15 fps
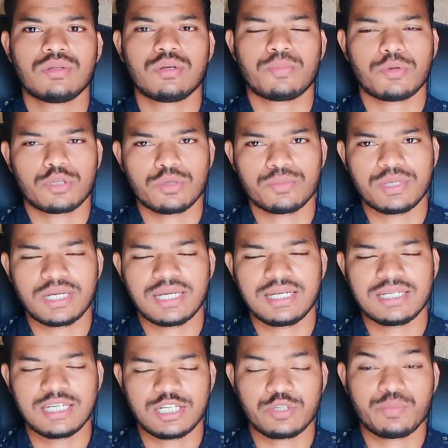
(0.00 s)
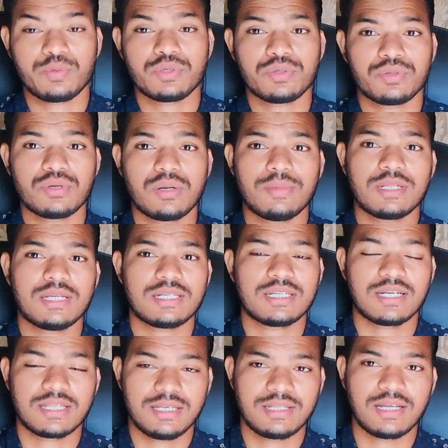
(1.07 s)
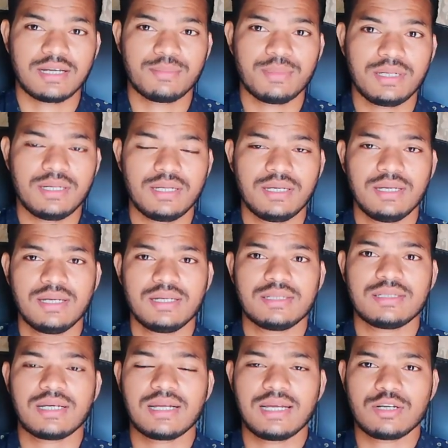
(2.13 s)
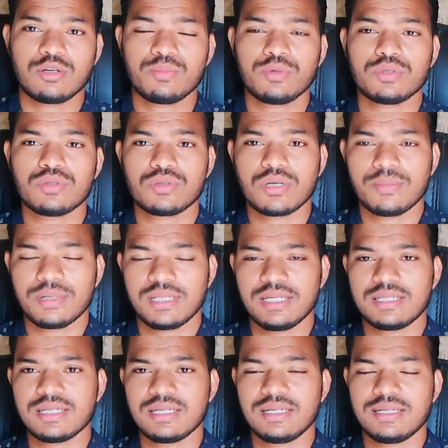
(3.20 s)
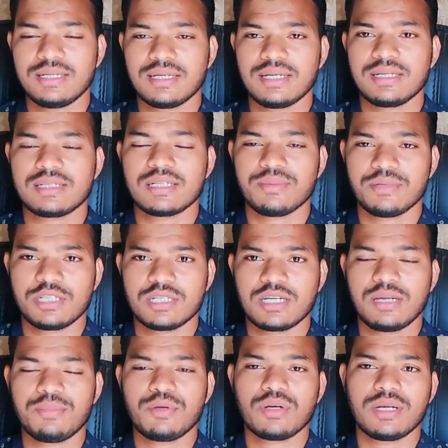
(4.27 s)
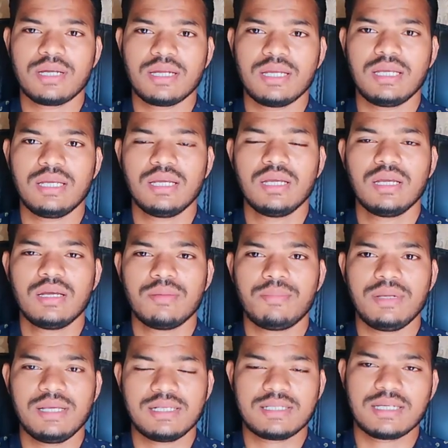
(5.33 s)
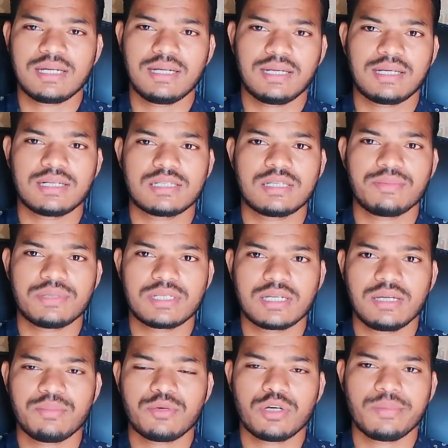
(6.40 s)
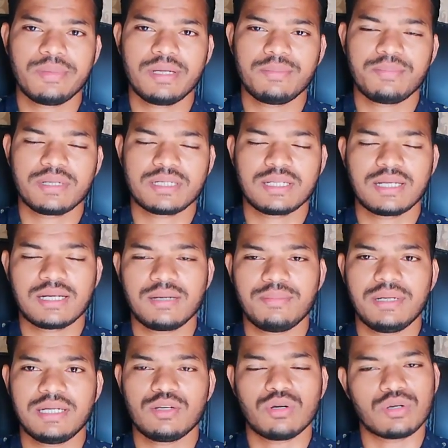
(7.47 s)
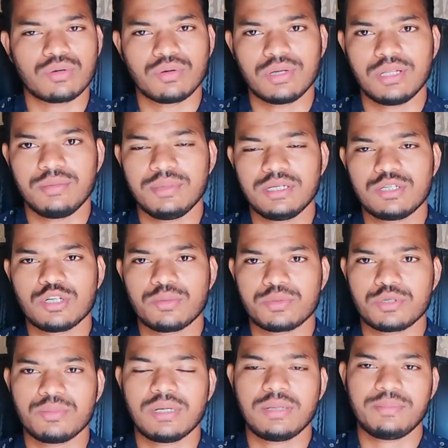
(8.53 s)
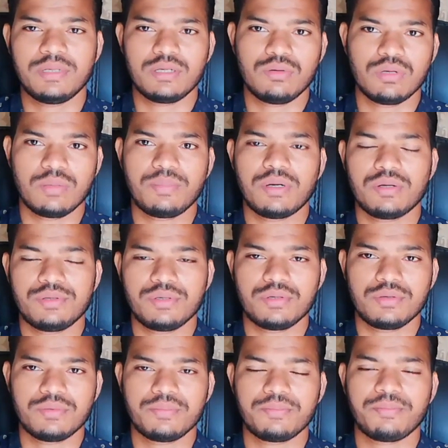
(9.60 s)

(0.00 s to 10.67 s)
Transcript: তো প্রথম থেকে শেষ পর্যন্ত আমাদের সাথেই থাকবেন যারা এখন পর্যন্ত আমাদের চ্যানেলটিকে সাবস্ক্রাইব করেন নাই প্লিজ চ্যানেলটিকে সাবস্ক্রাইব করবেন পাশে থাকা বেলটি অন করে দেবেন সবসময় আপডেটগুলো পাওয়ার জন্য